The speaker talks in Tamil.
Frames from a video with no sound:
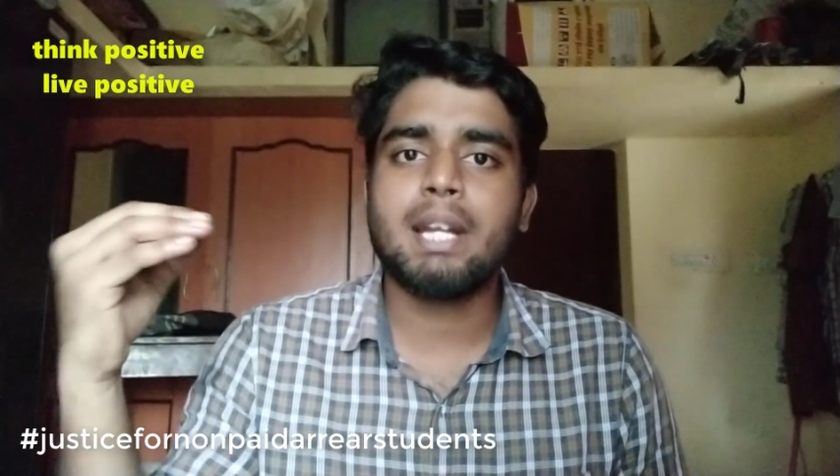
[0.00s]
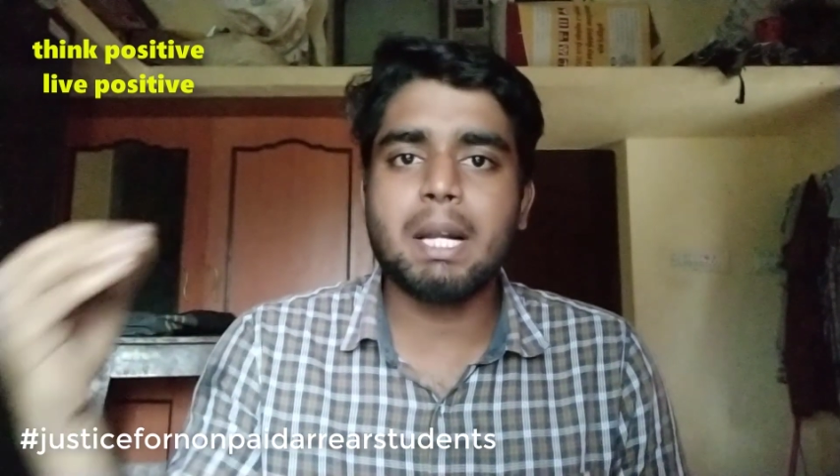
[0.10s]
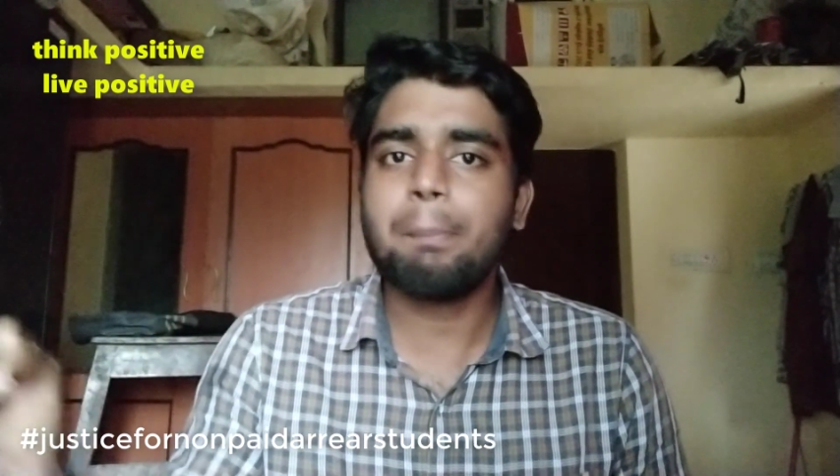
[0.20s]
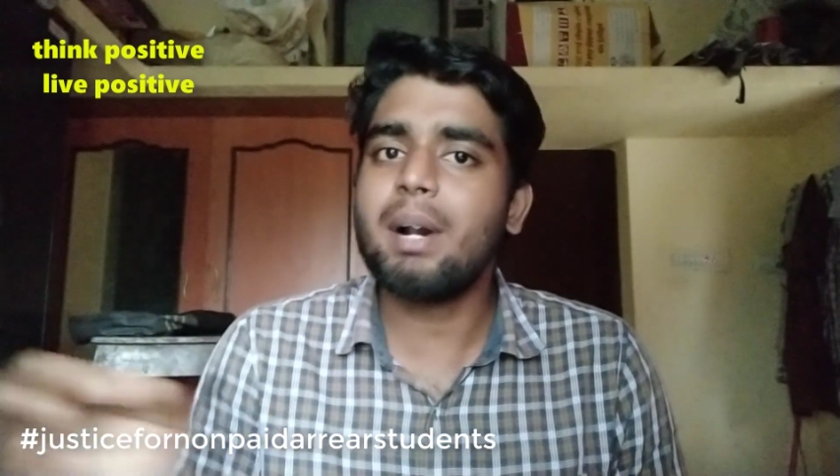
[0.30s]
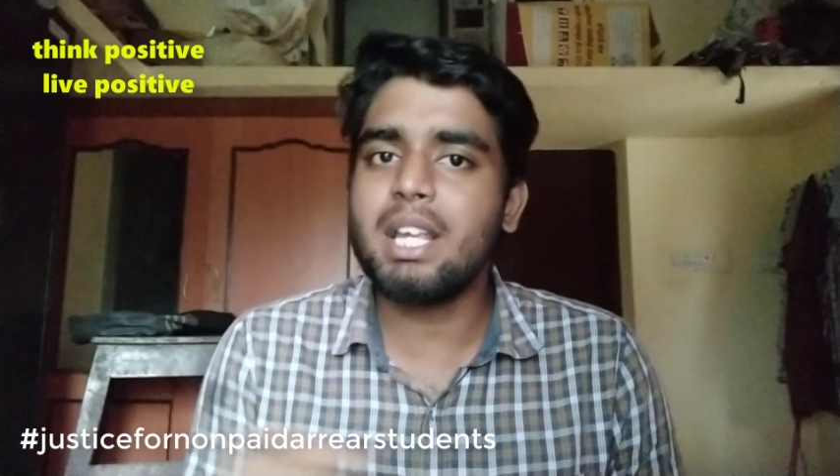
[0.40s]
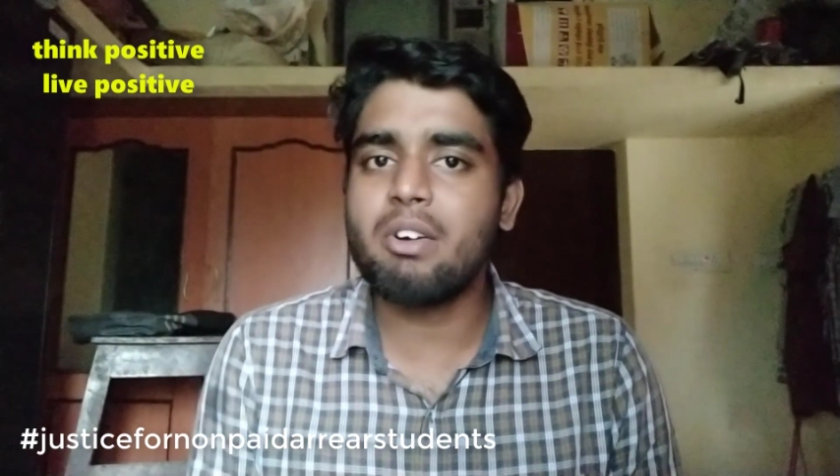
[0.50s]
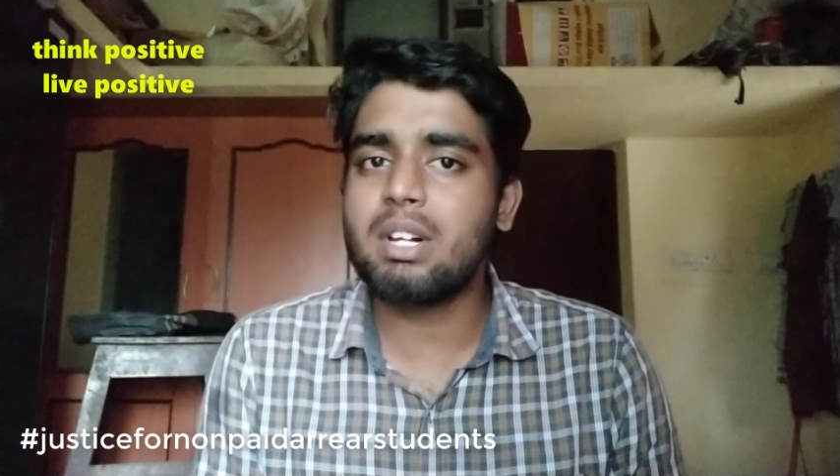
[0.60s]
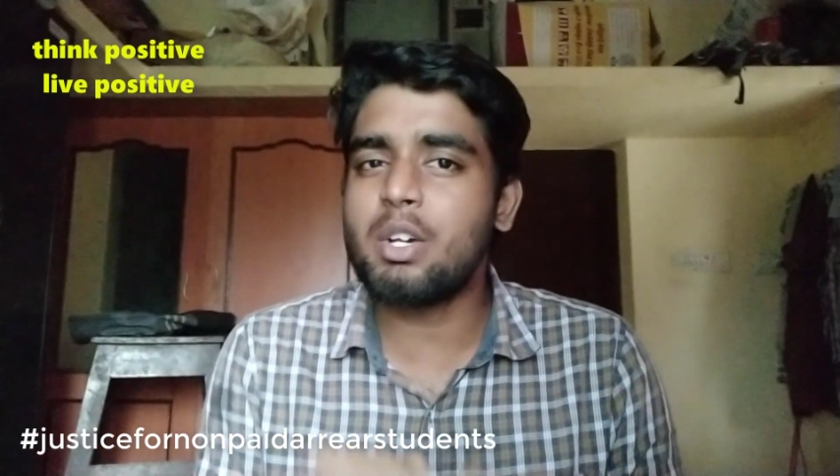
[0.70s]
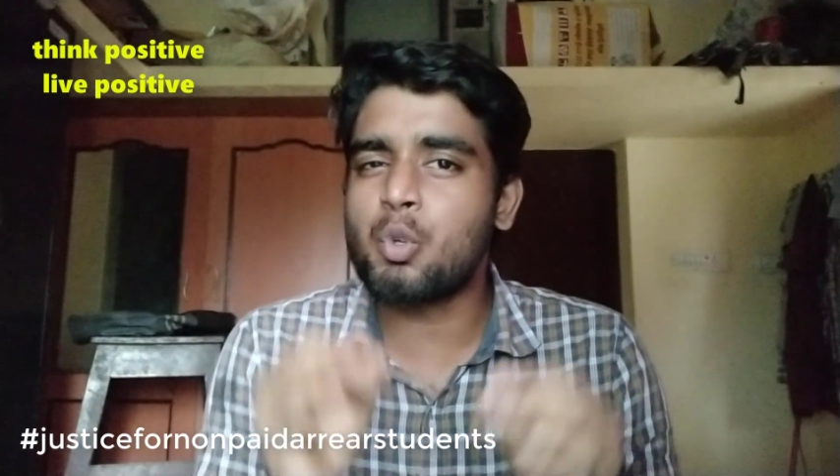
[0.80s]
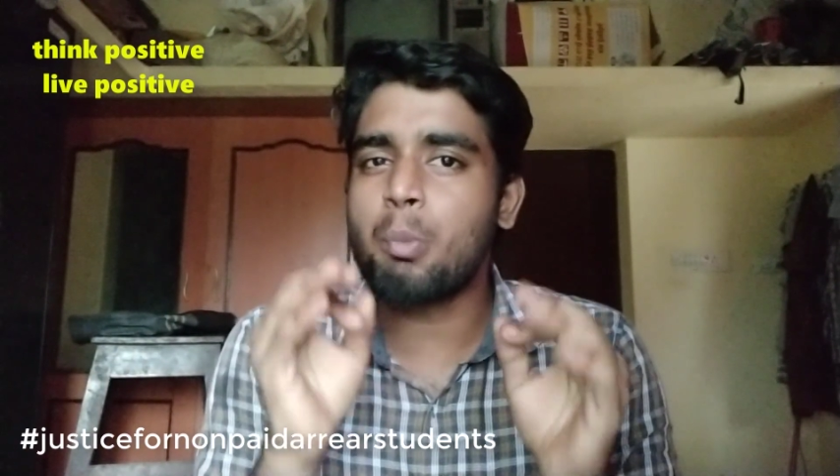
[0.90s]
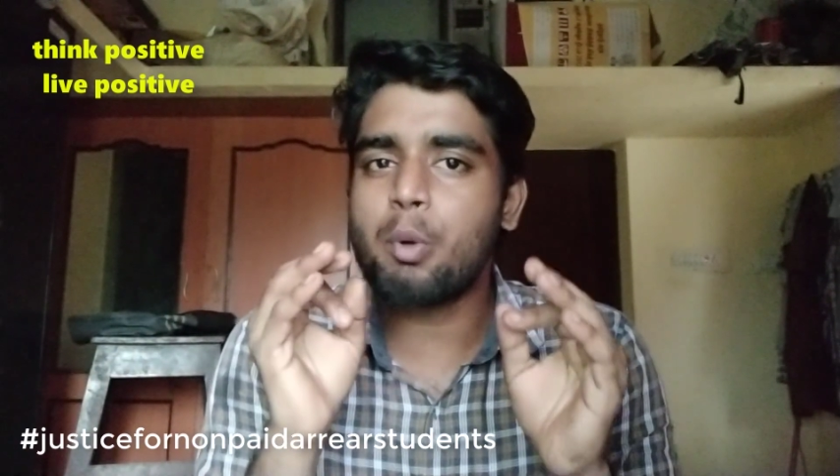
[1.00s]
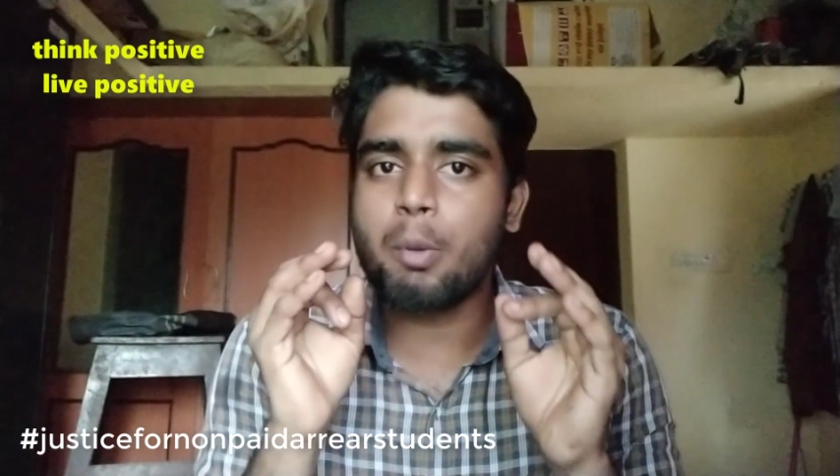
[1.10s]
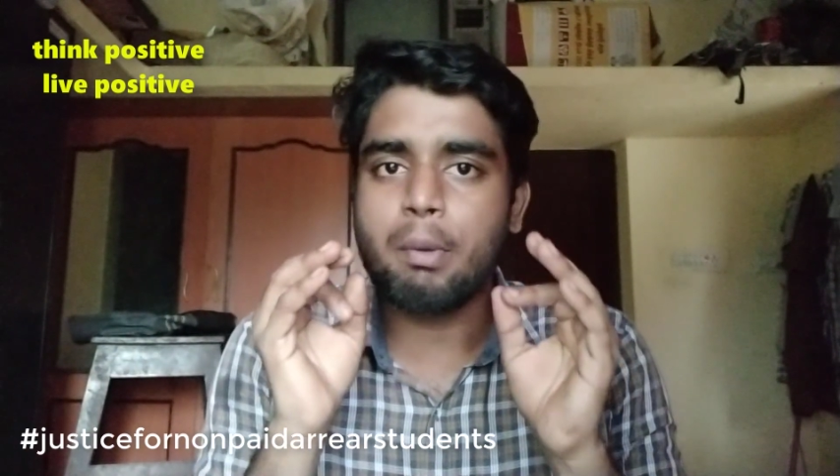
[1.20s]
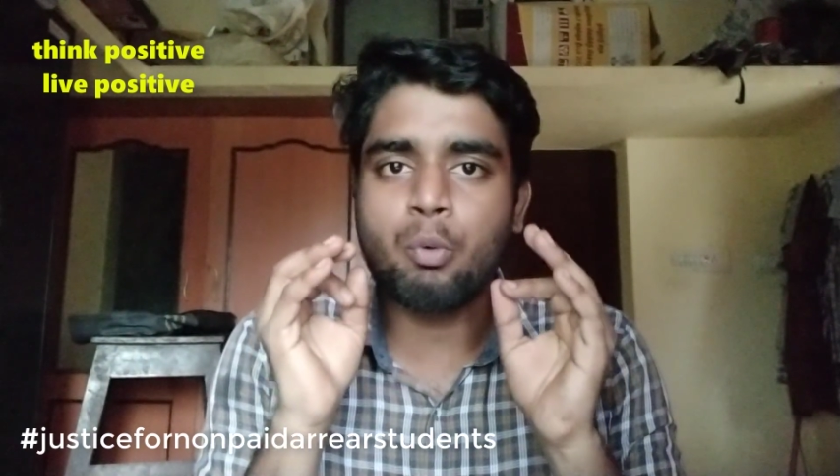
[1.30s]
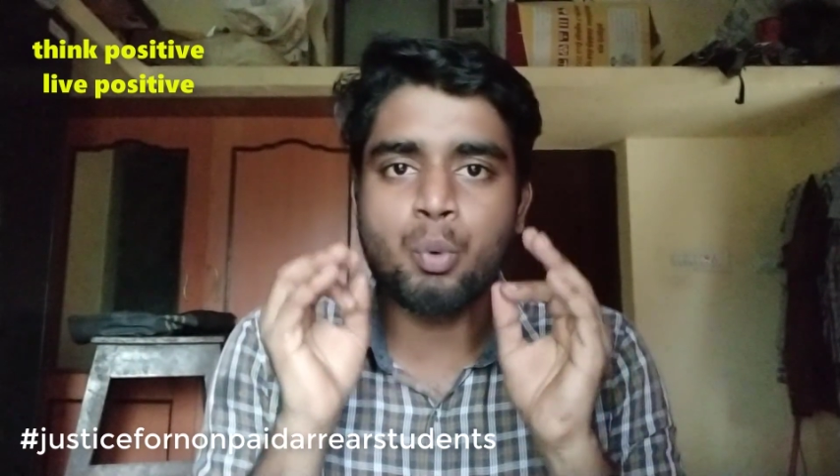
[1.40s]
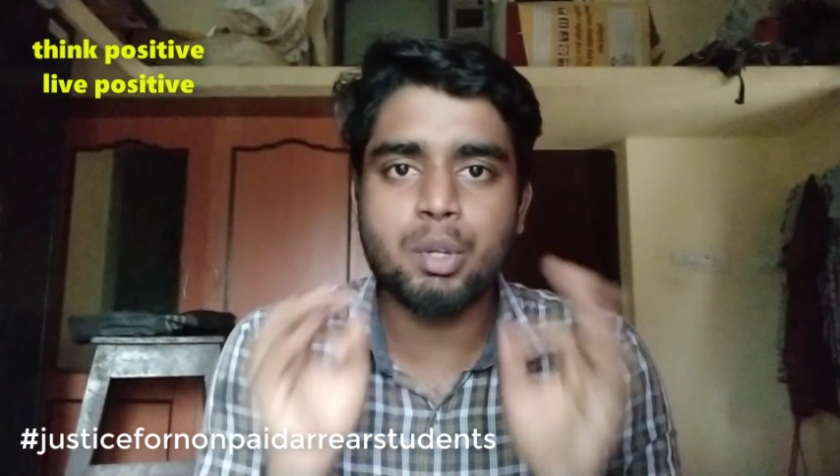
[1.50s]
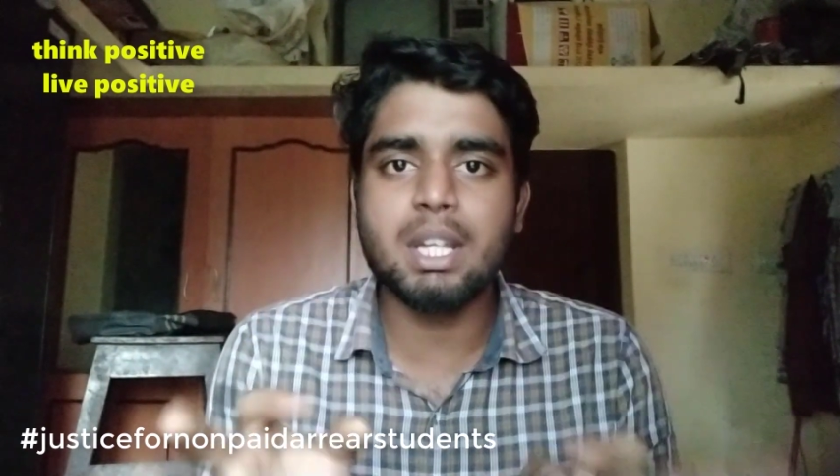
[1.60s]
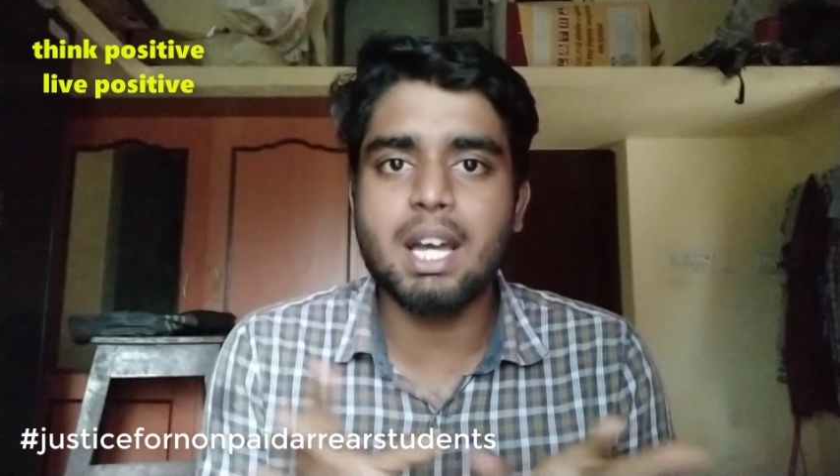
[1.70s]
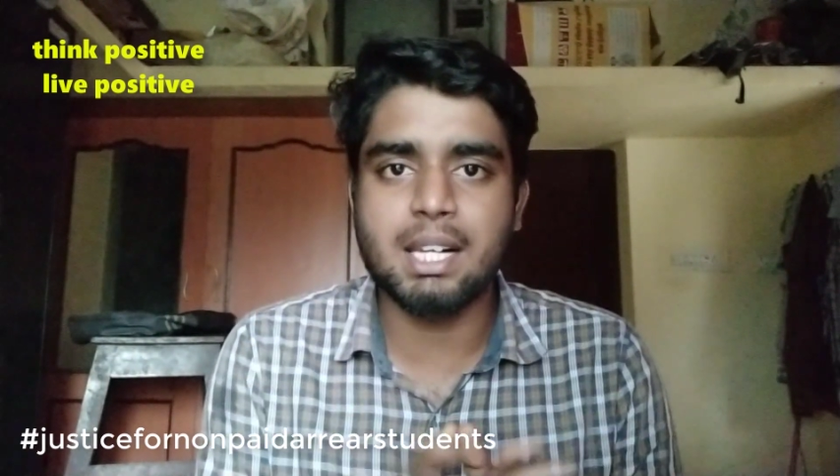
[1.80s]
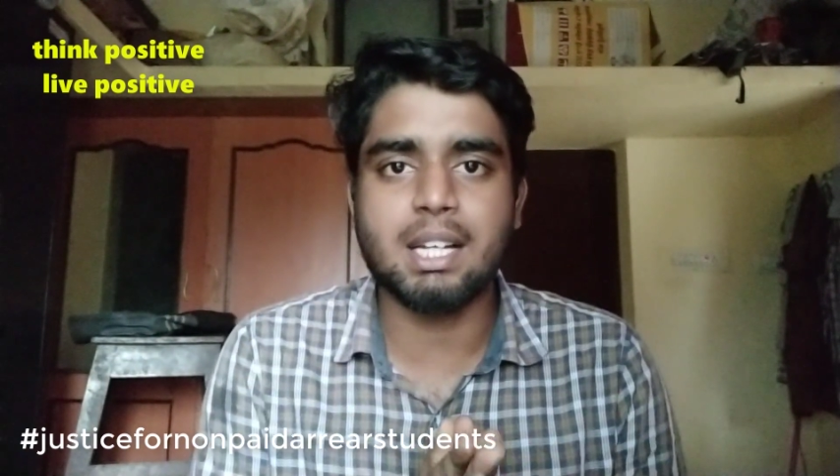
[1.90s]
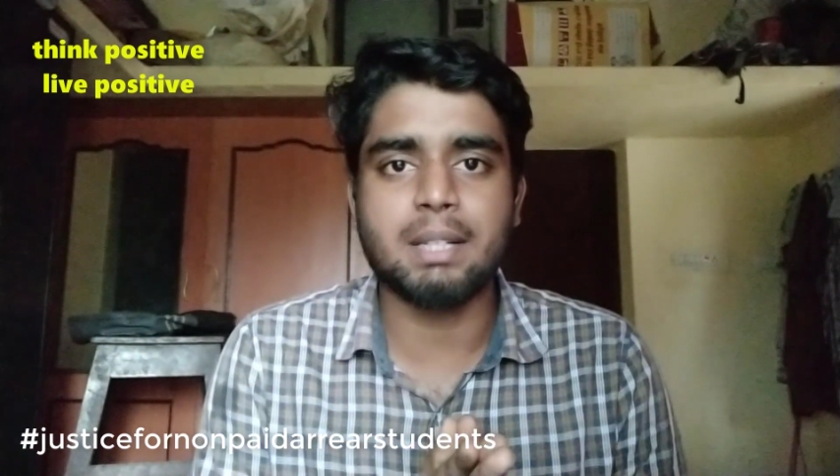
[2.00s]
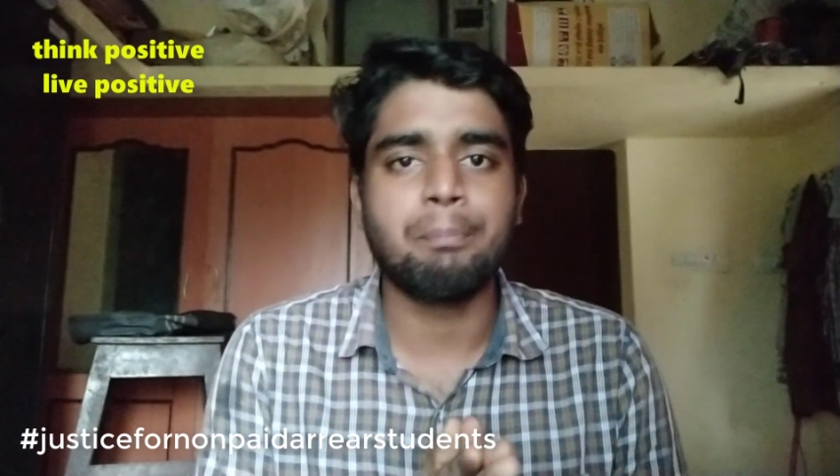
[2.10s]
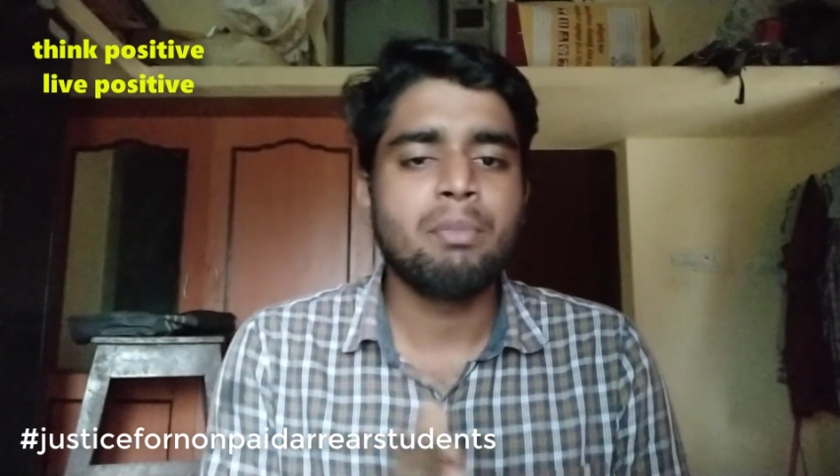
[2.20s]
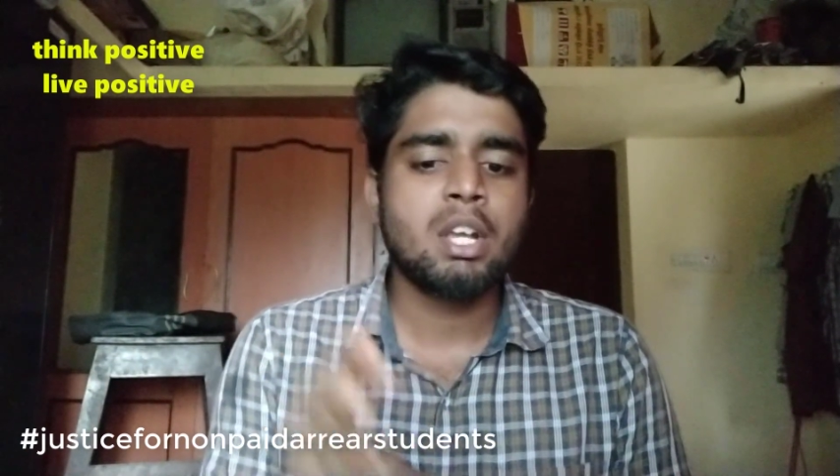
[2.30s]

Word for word: எடப்பாடி அவர்கள் ரொம்ப ரொம்ப உறுதியா இருக்காரு